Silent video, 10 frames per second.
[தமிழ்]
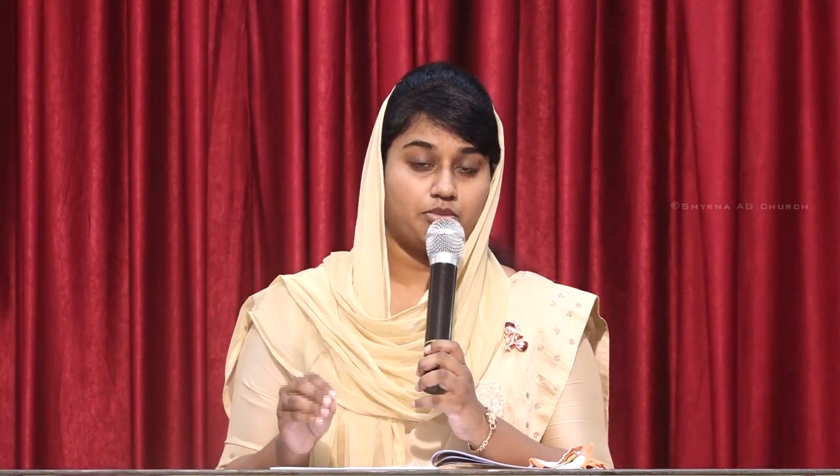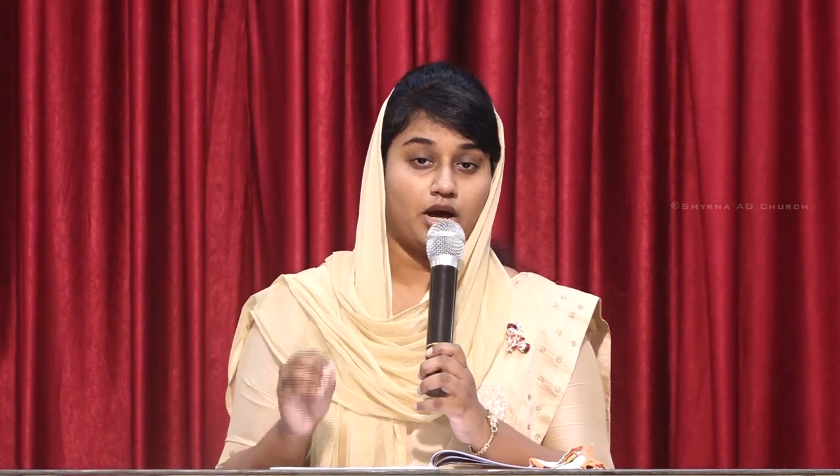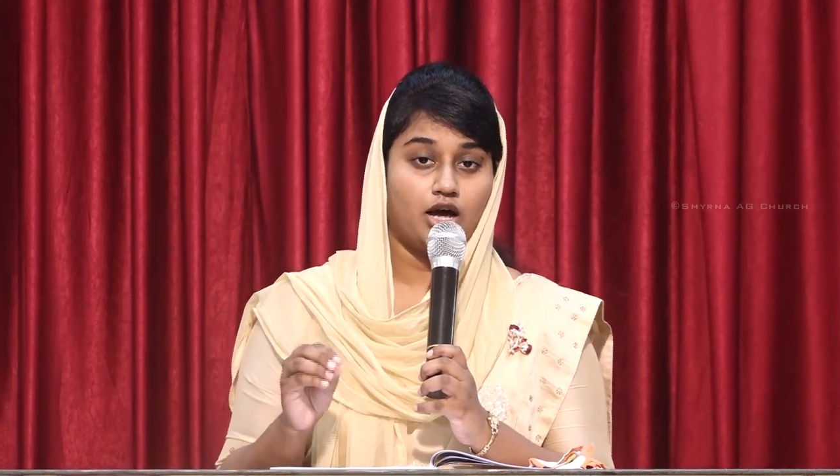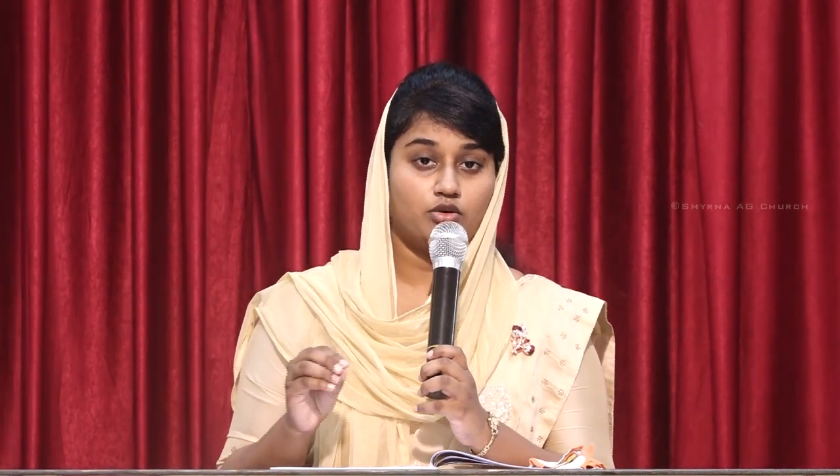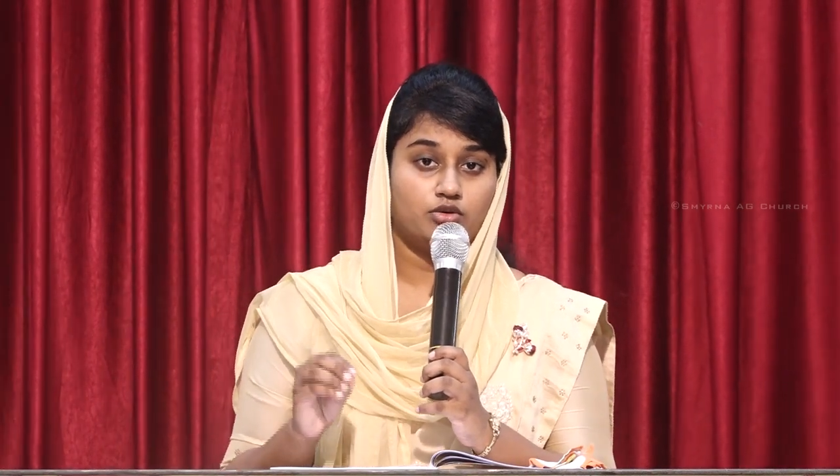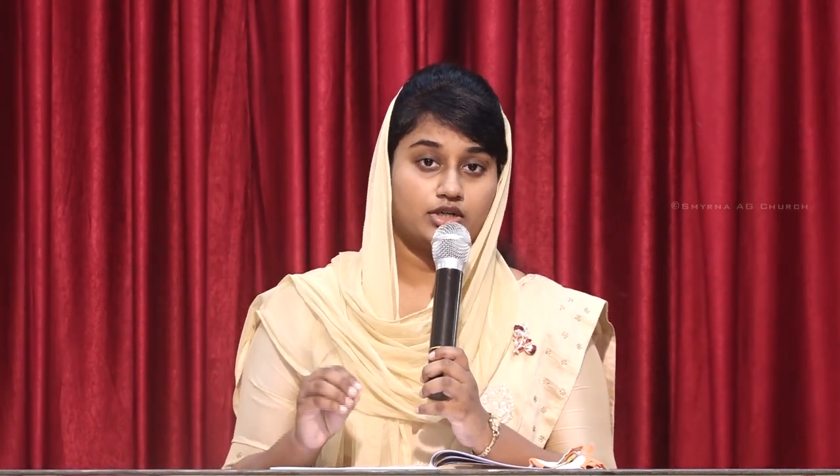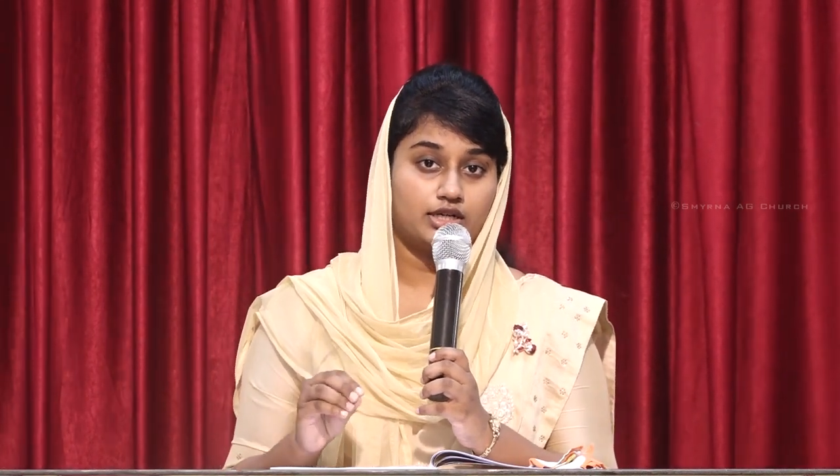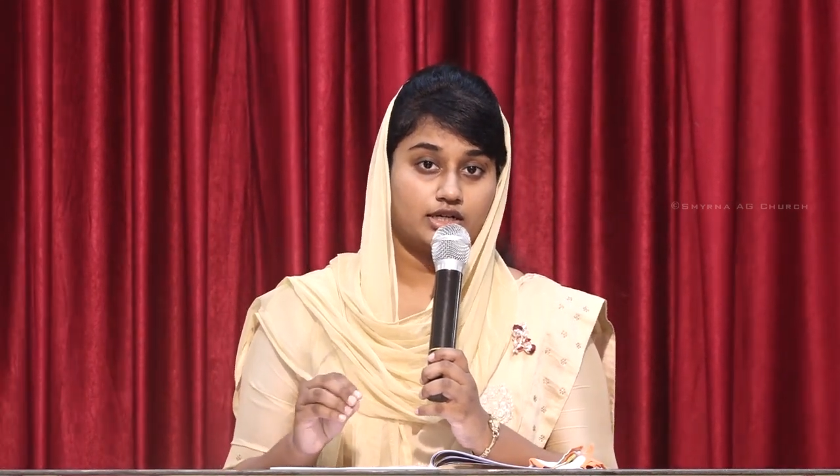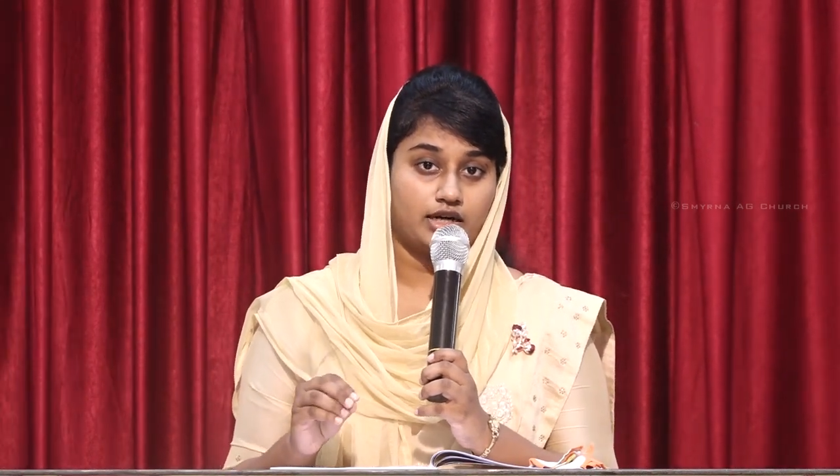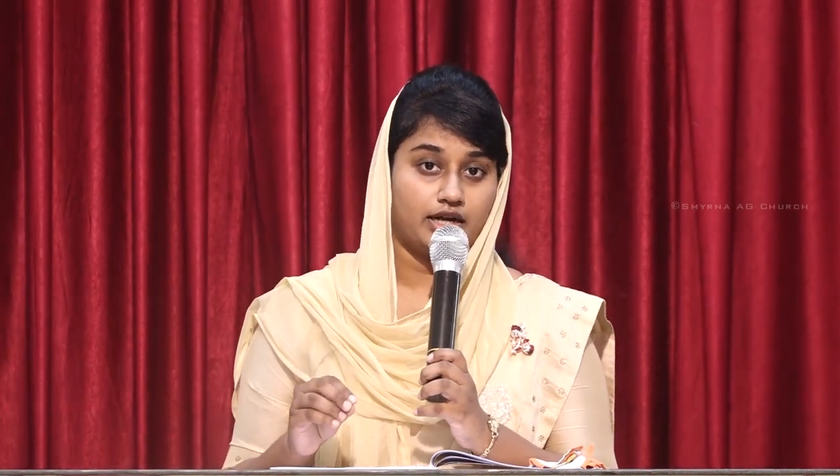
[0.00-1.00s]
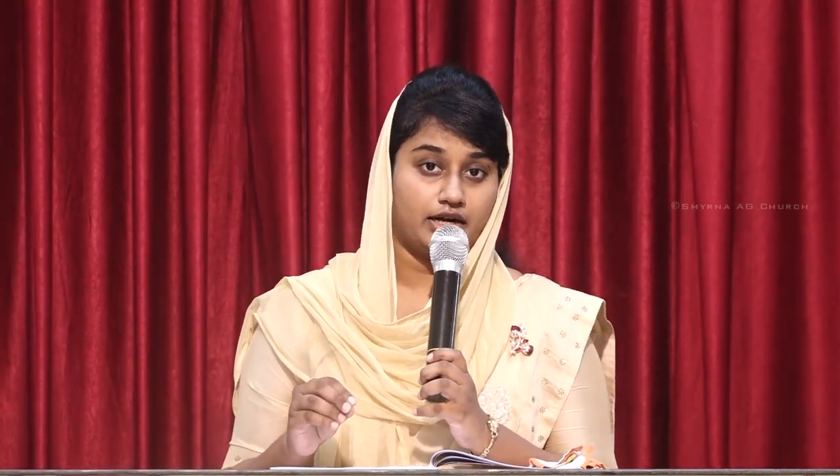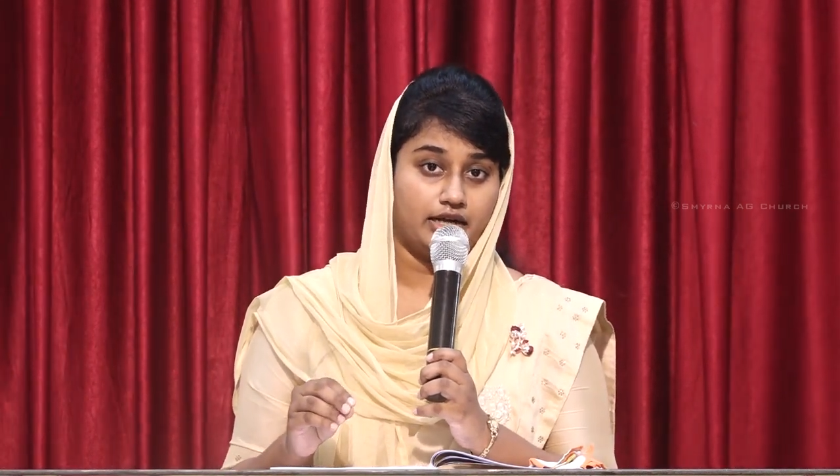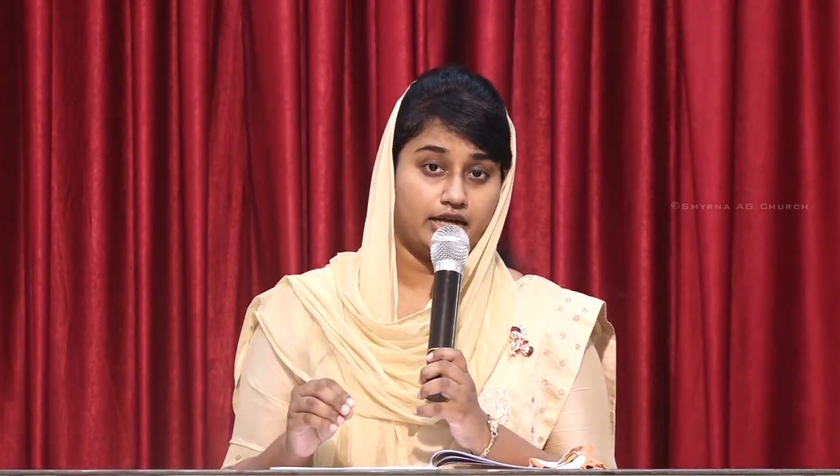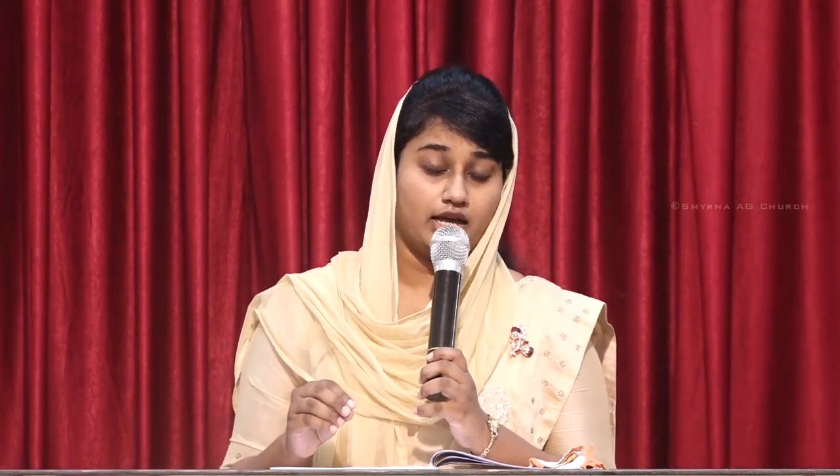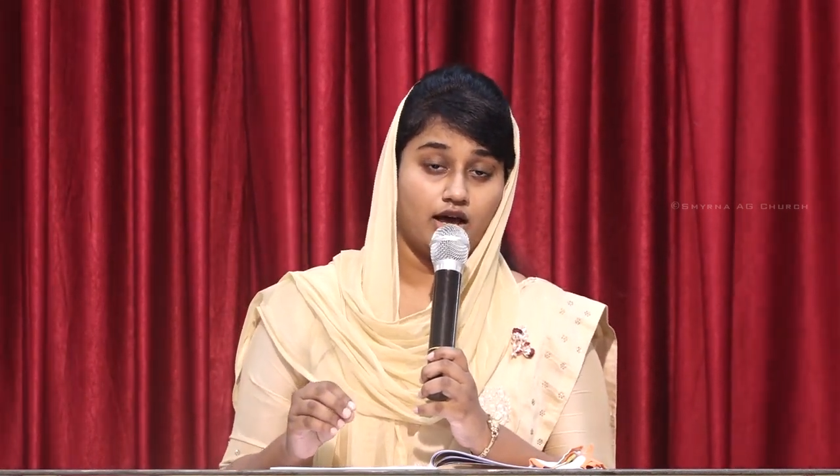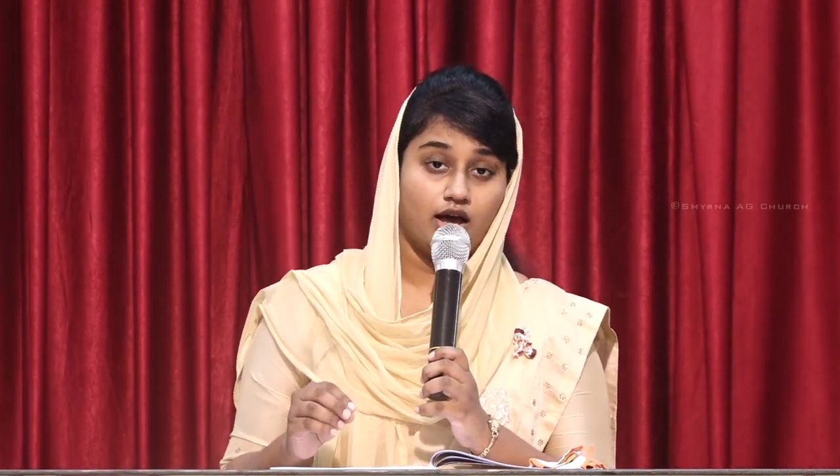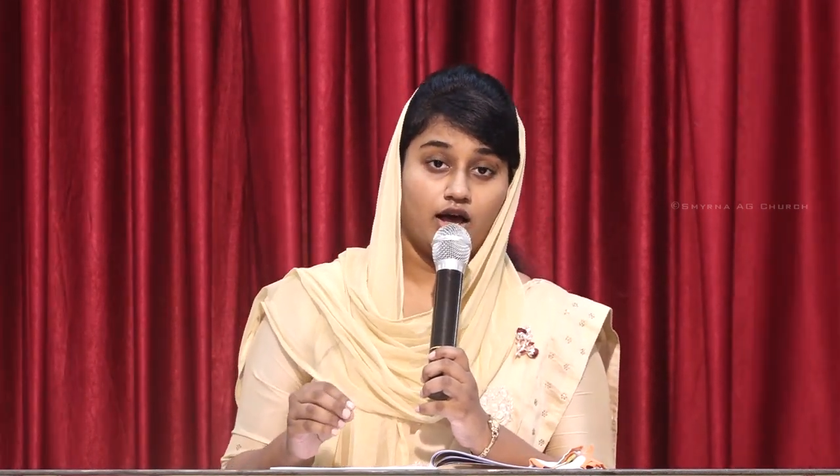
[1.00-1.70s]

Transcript: பார்வோன் இருக்கிறார் இல்லையா